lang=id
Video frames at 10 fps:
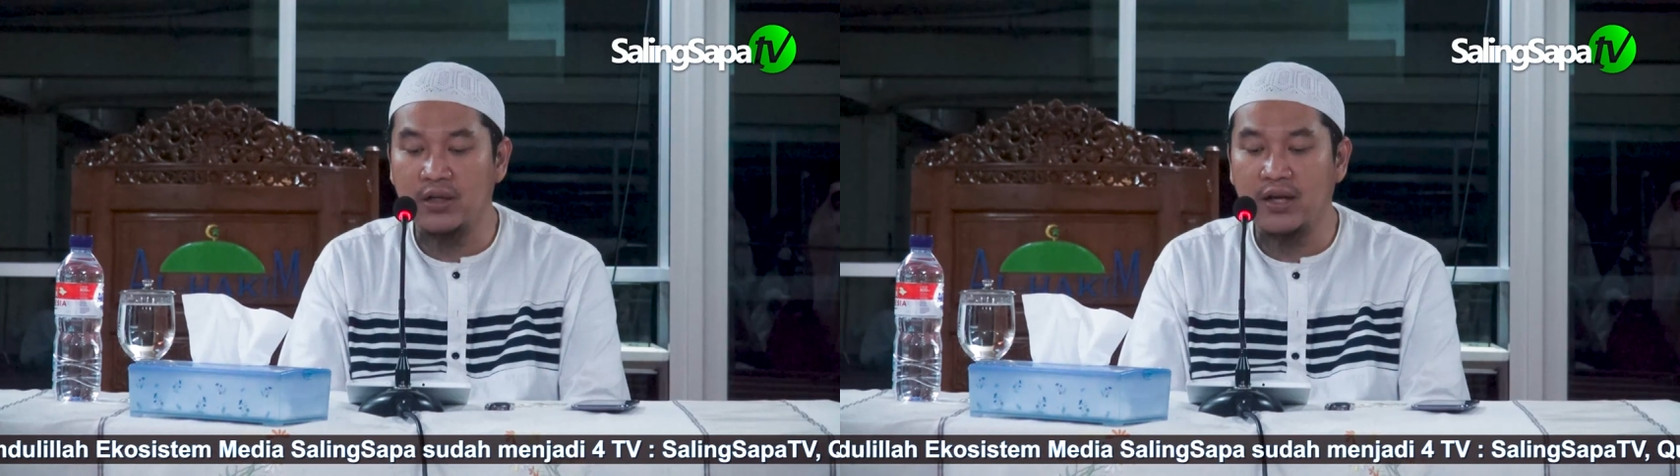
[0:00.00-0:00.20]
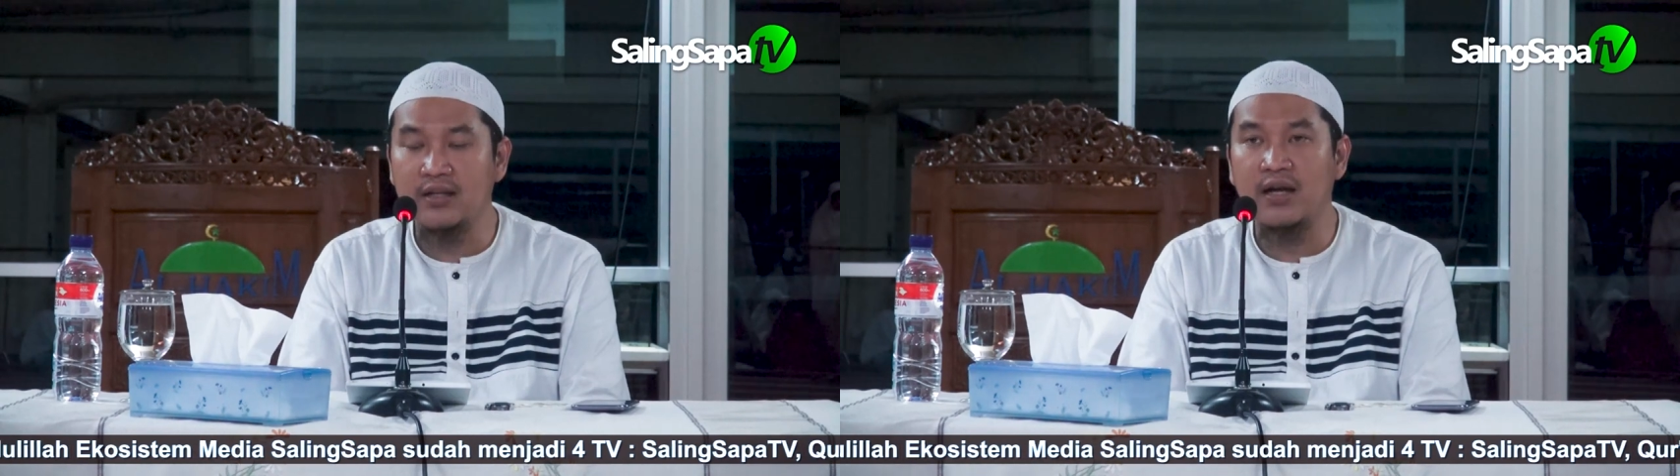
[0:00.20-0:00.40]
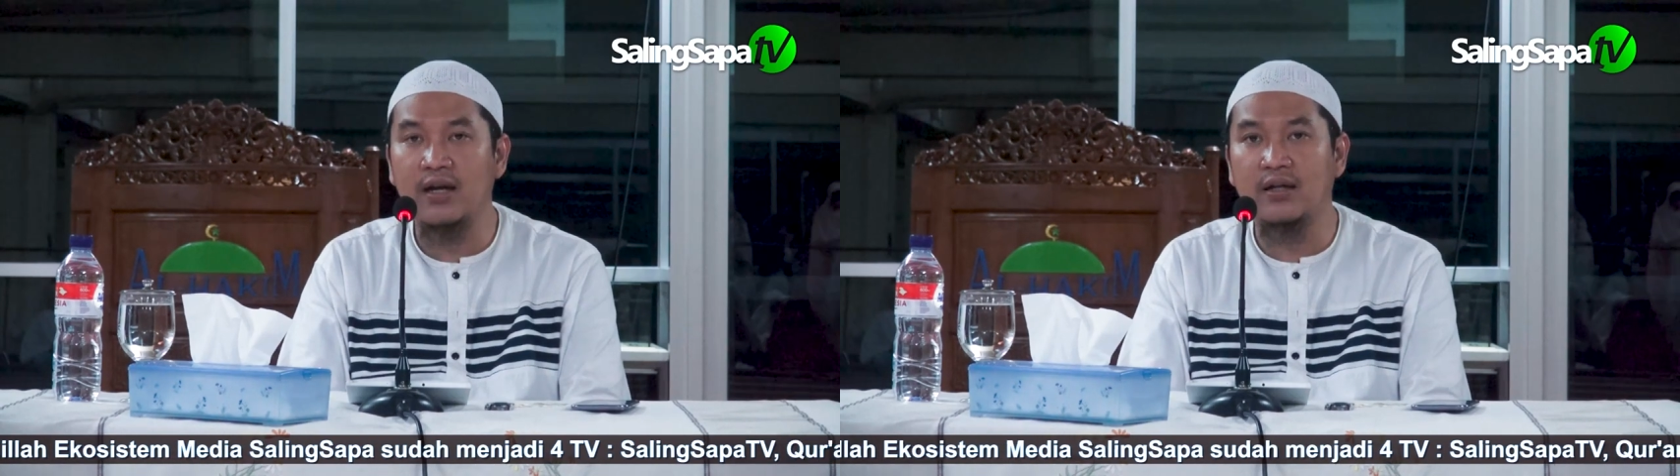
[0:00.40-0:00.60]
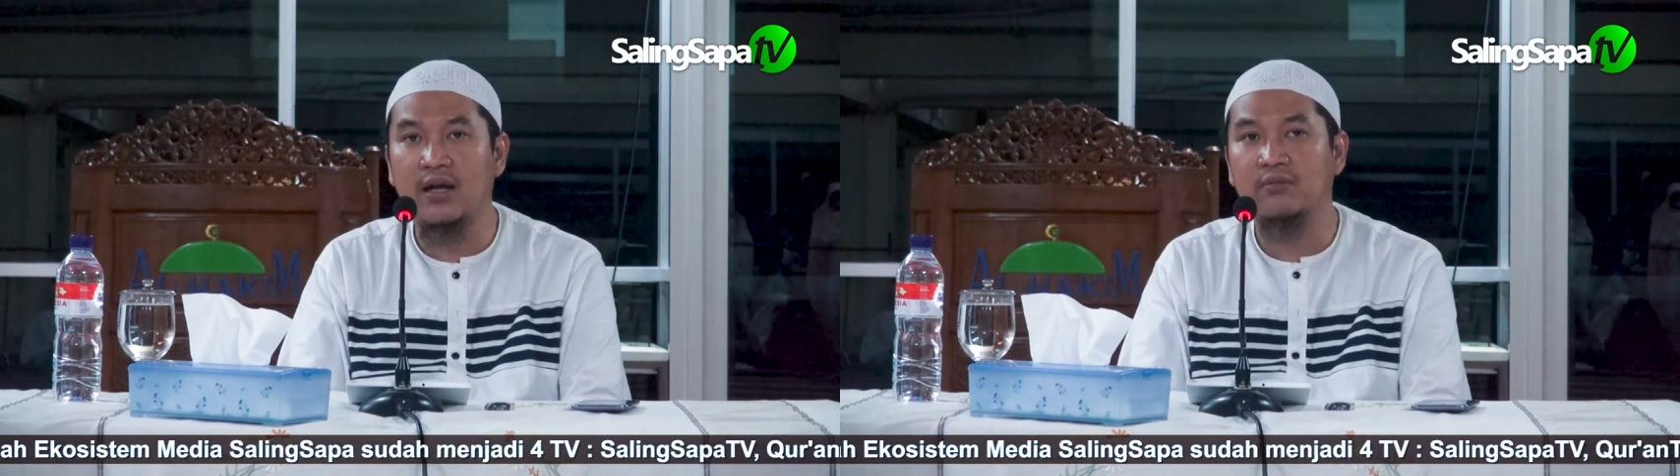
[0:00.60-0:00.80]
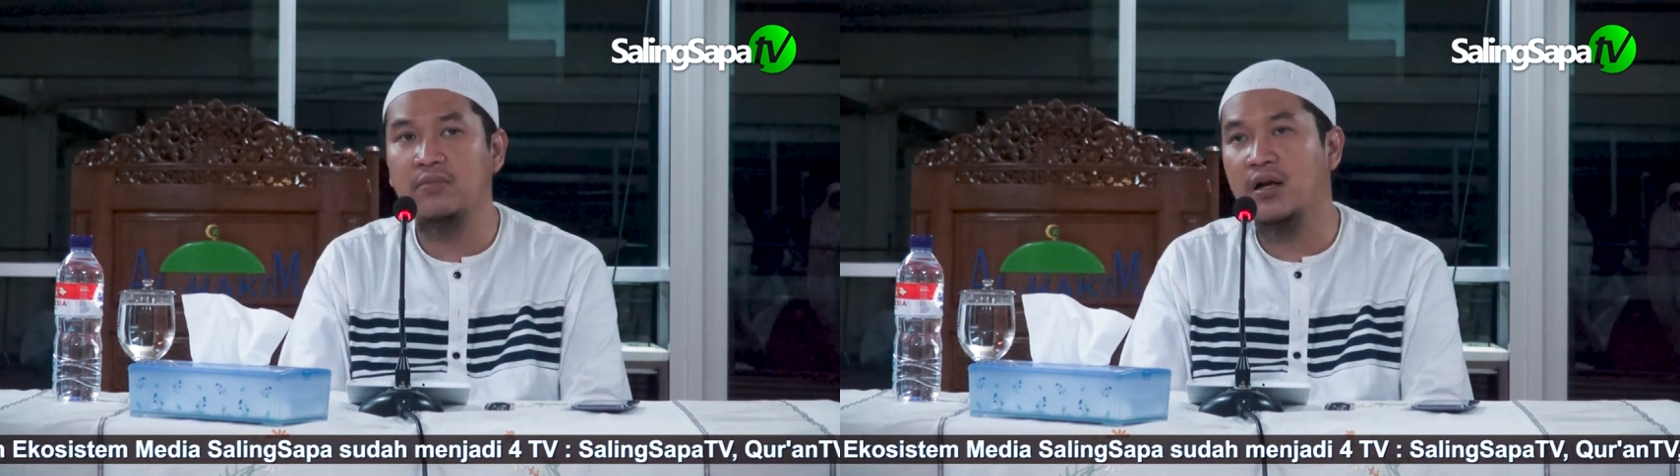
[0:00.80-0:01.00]
tidak
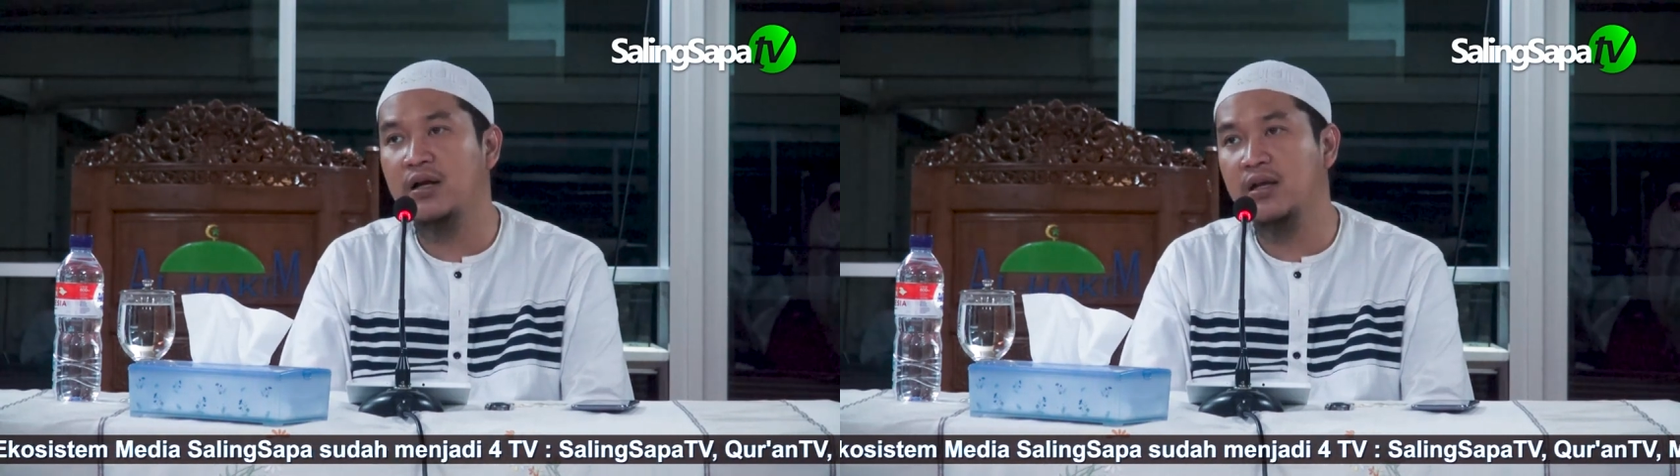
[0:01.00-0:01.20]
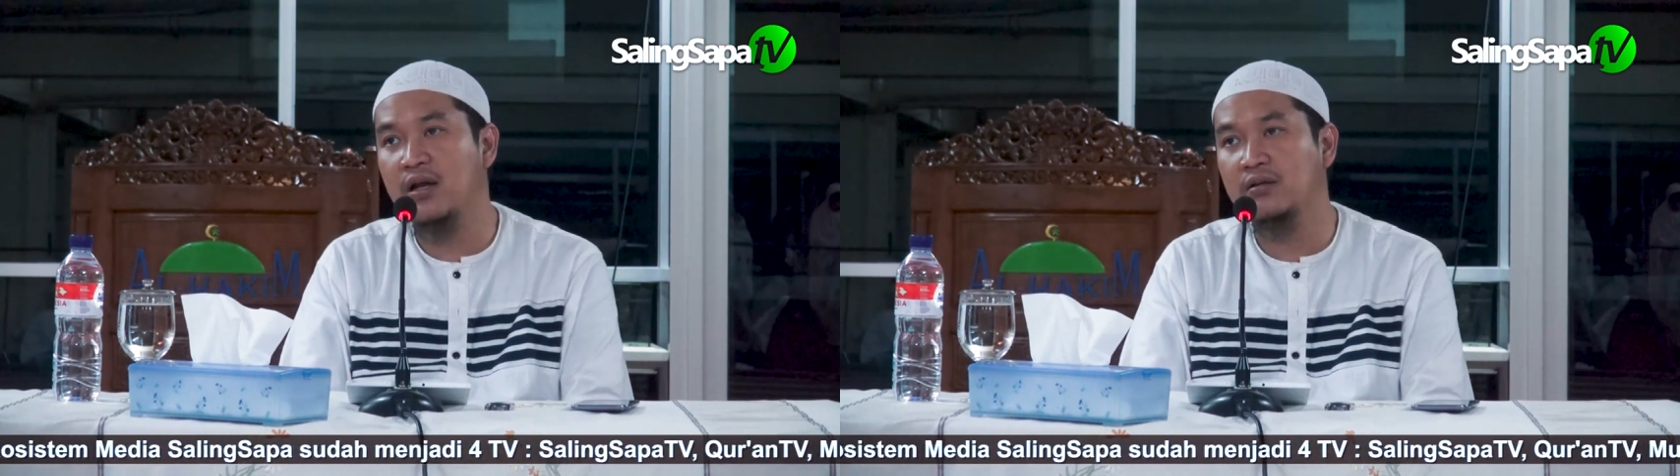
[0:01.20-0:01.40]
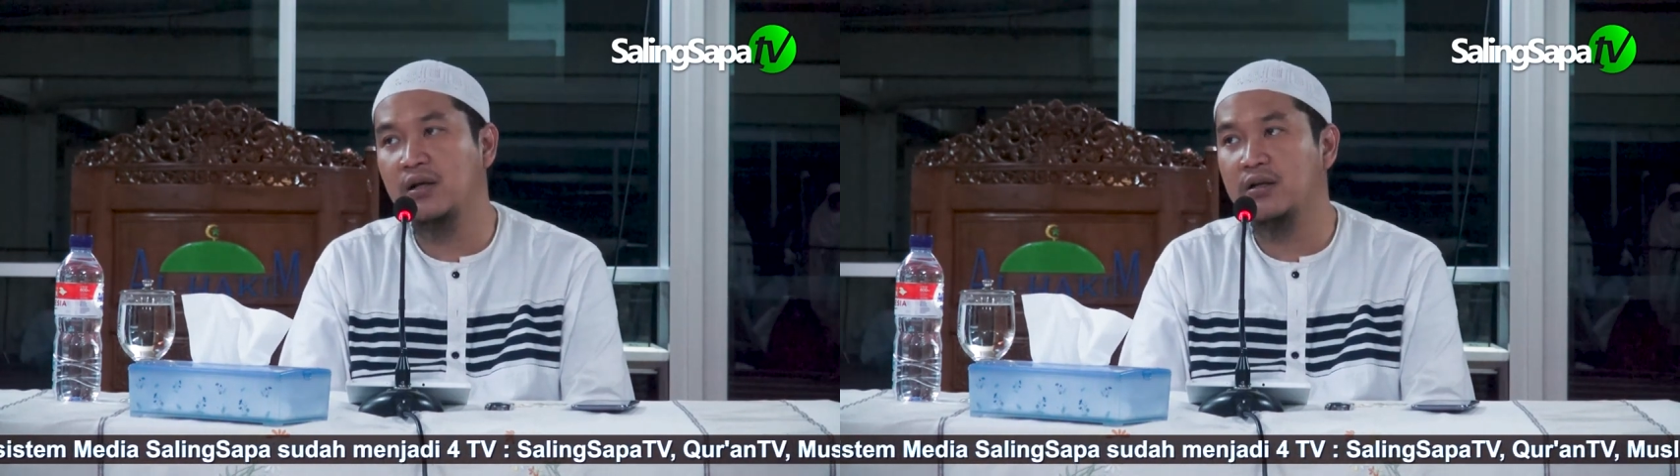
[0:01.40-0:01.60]
sadar makanya